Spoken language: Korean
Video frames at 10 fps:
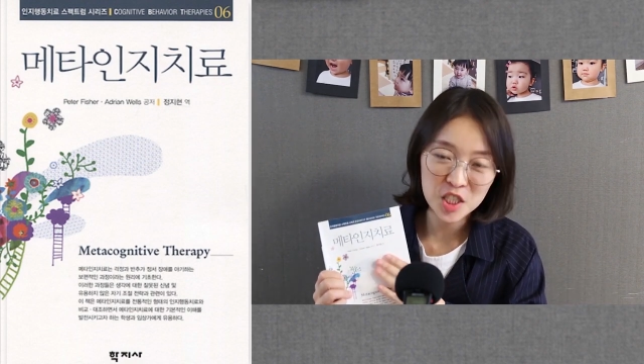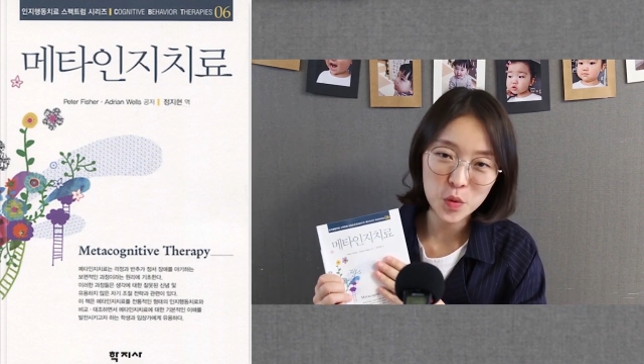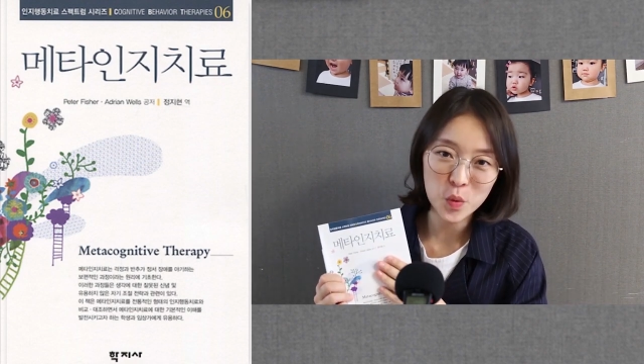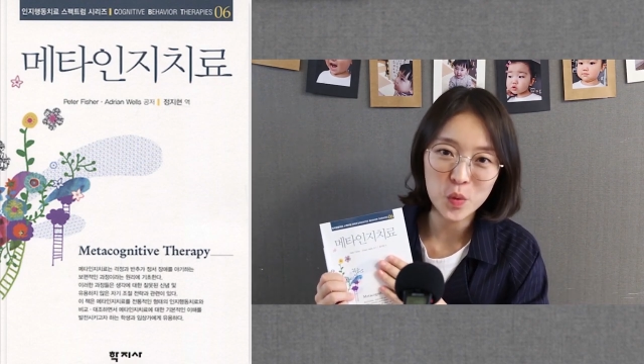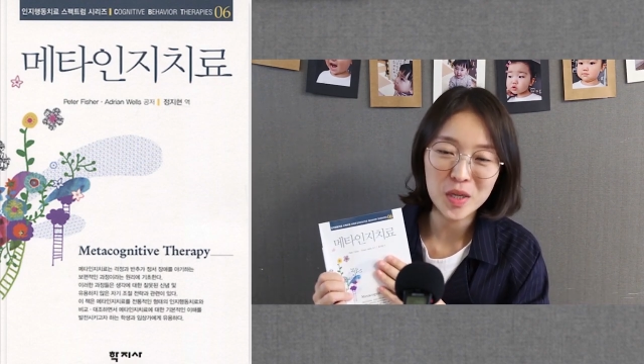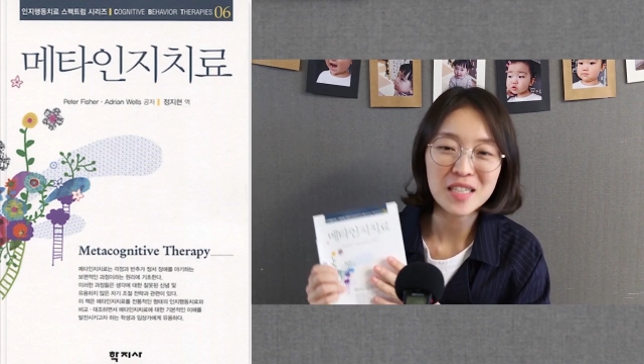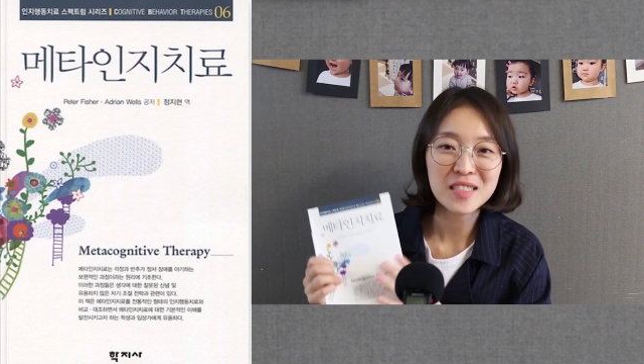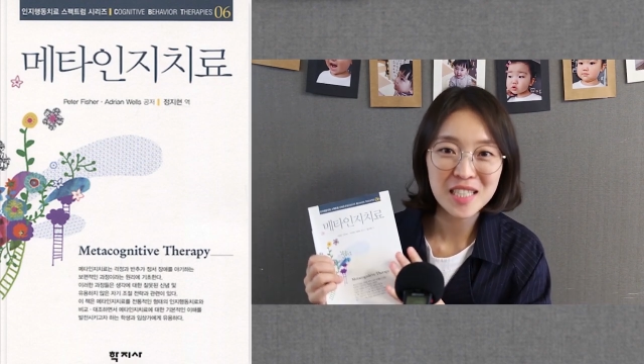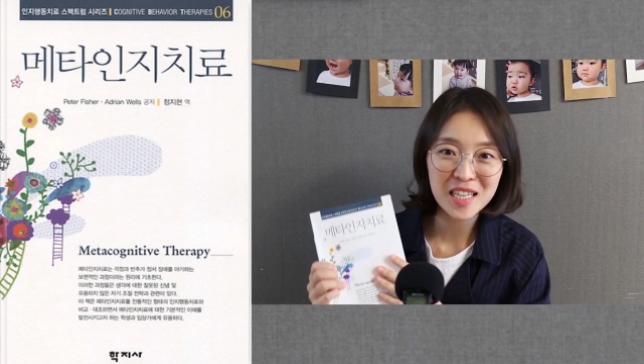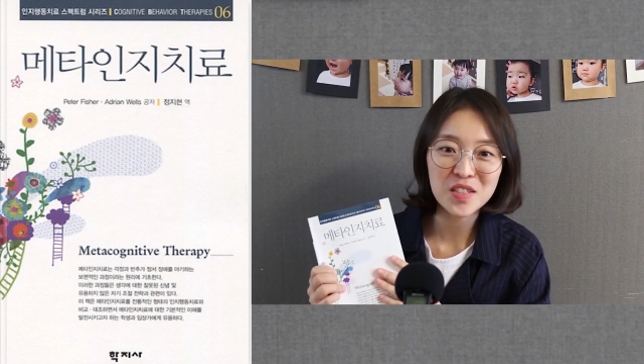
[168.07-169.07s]

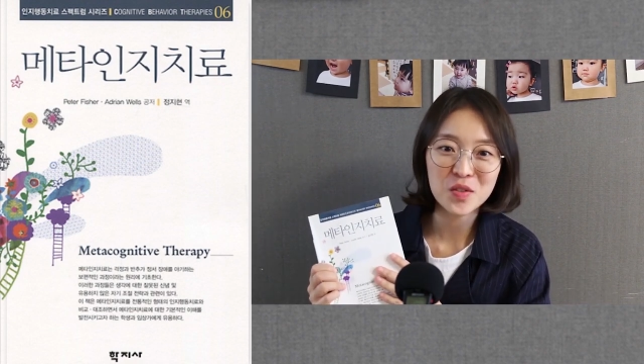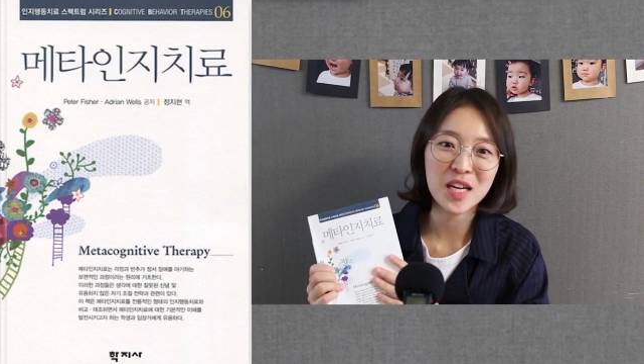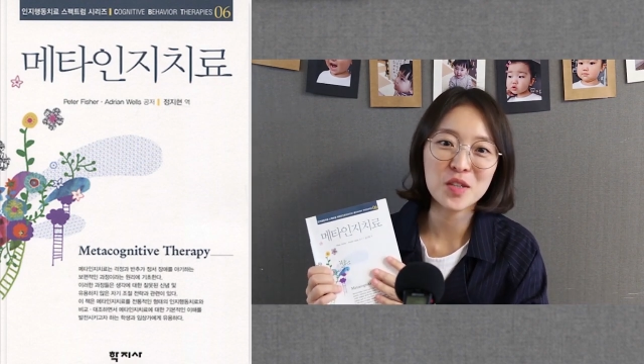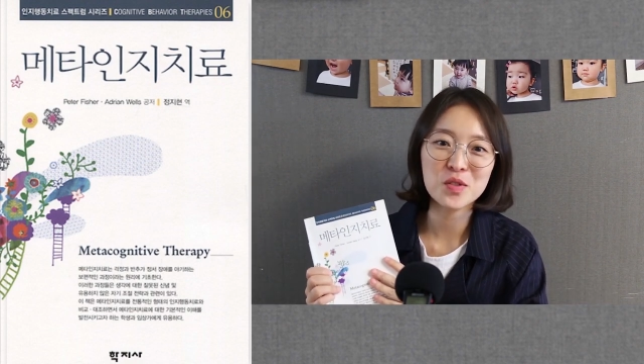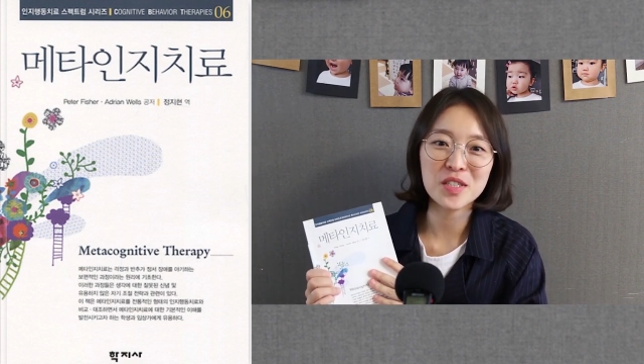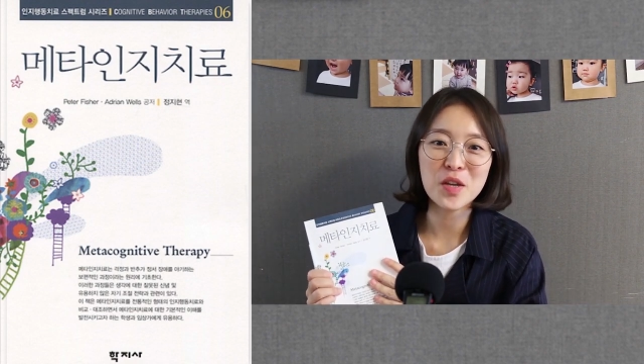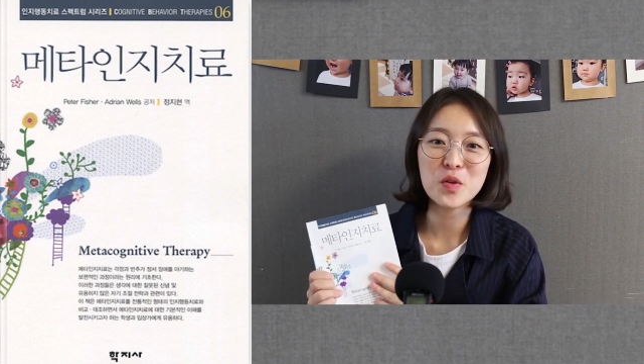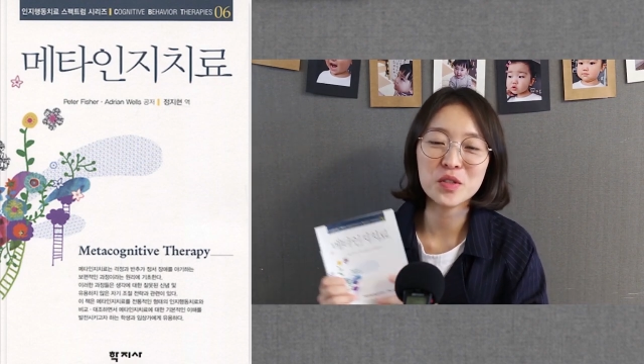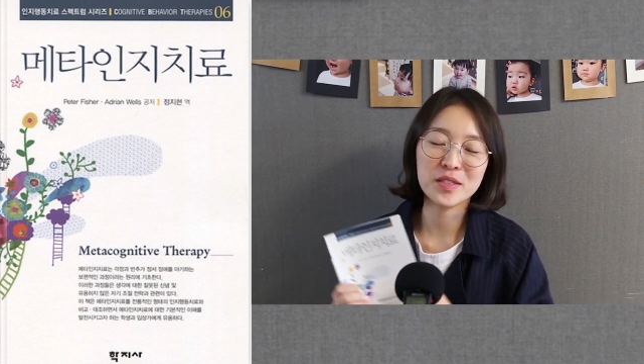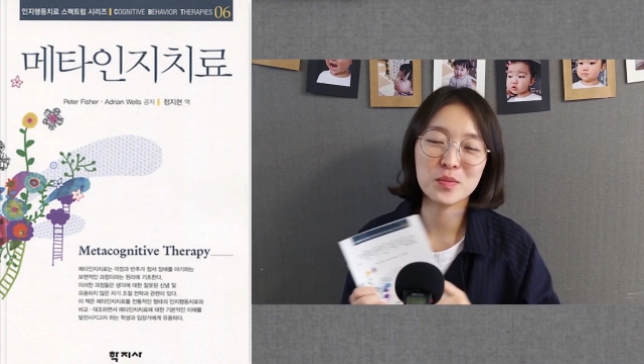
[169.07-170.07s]
치료라는 책에서 다루는
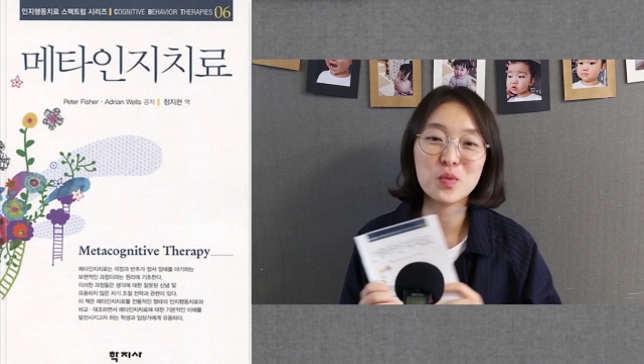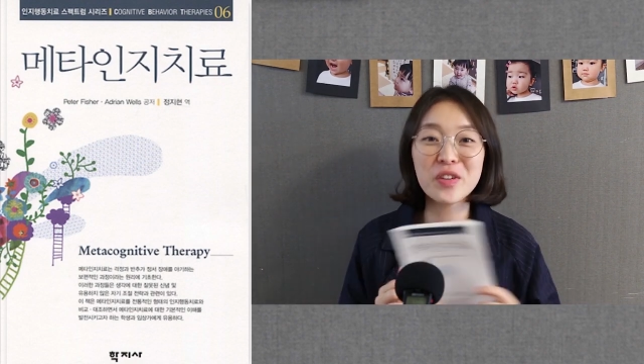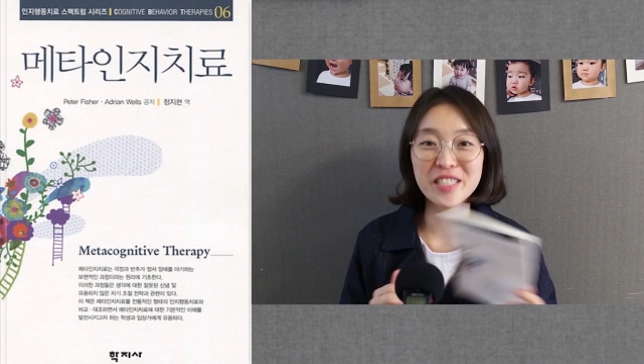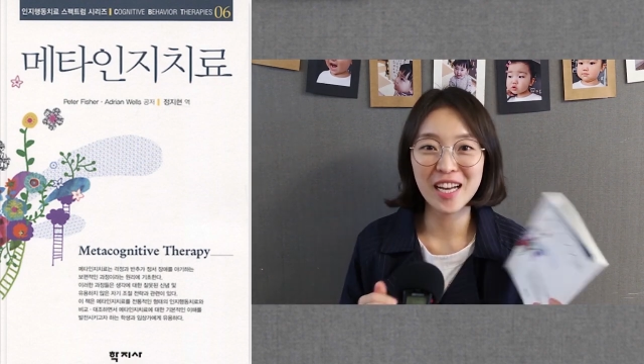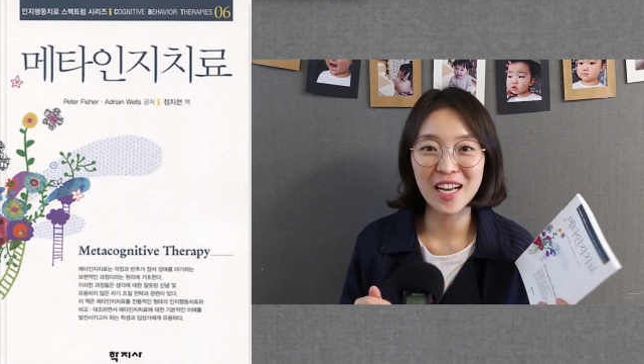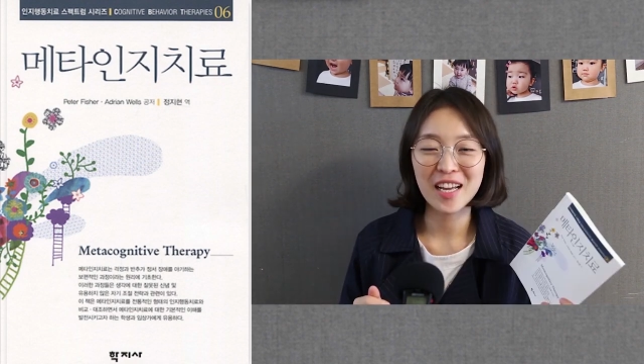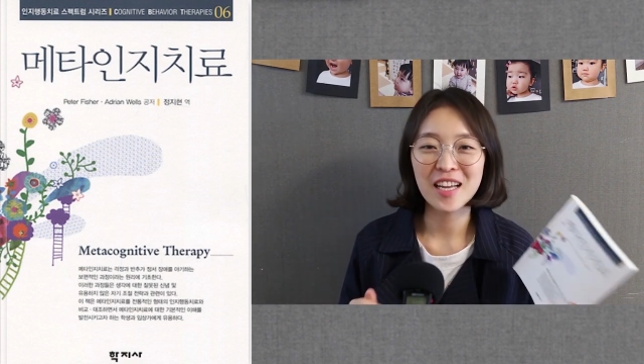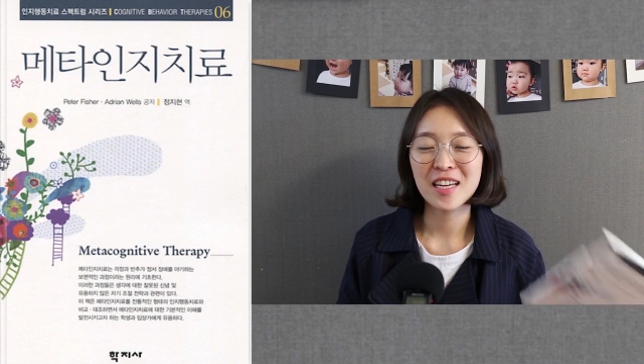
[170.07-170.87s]
내용은 무엇인가?